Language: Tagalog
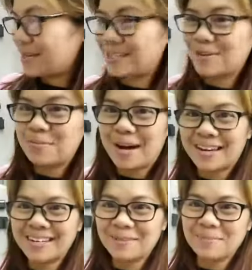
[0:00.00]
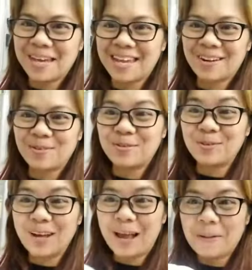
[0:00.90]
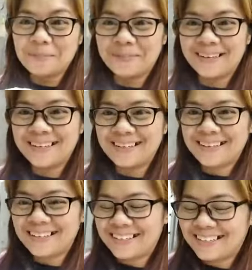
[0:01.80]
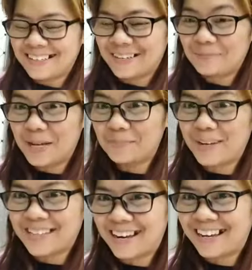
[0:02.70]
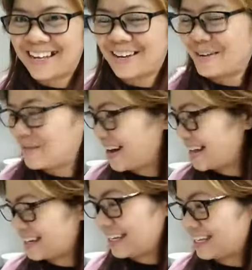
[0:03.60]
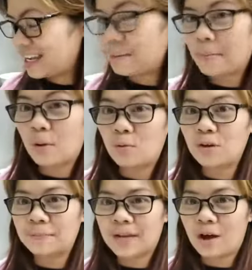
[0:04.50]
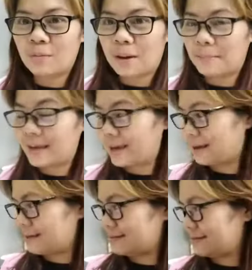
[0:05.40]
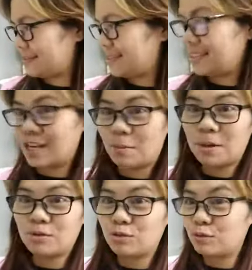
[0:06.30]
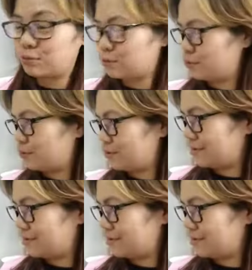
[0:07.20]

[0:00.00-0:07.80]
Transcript: Bait ni kumari, nagbigay ng ulam. Ang bait-bait talaga ni kumari. Ngayon may pang ulam na ako mamaya. Hindi na ako magluluto.